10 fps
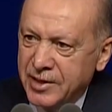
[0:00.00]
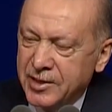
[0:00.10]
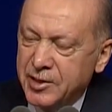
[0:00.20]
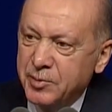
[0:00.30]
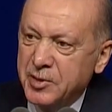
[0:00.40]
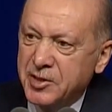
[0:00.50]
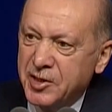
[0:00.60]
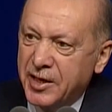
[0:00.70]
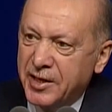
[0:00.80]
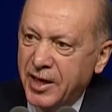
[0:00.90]
Şimdi
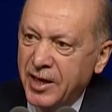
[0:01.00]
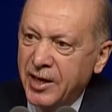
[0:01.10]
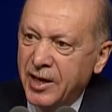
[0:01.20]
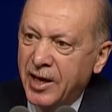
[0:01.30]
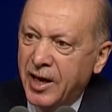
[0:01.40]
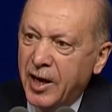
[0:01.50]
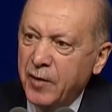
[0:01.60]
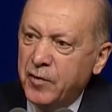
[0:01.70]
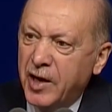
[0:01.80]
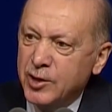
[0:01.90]
sırada
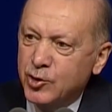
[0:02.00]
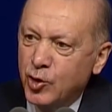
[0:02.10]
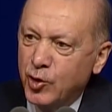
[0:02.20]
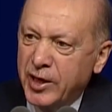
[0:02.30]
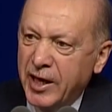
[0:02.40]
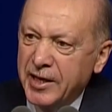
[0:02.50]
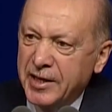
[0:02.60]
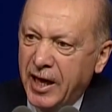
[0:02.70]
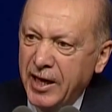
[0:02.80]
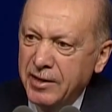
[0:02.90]
enflasyonu
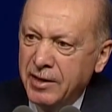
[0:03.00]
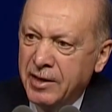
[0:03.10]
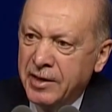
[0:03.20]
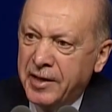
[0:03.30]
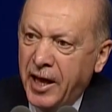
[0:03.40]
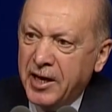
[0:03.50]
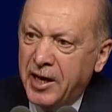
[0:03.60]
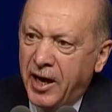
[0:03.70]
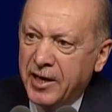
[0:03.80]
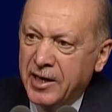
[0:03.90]
yeniden tek
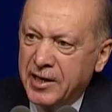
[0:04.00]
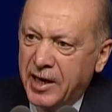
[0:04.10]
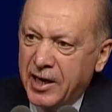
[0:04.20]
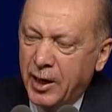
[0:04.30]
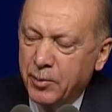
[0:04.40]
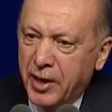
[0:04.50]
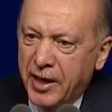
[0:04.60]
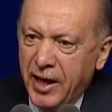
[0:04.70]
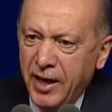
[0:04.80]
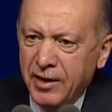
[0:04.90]
haneli
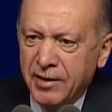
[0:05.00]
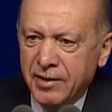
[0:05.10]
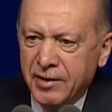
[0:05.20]
rakamlara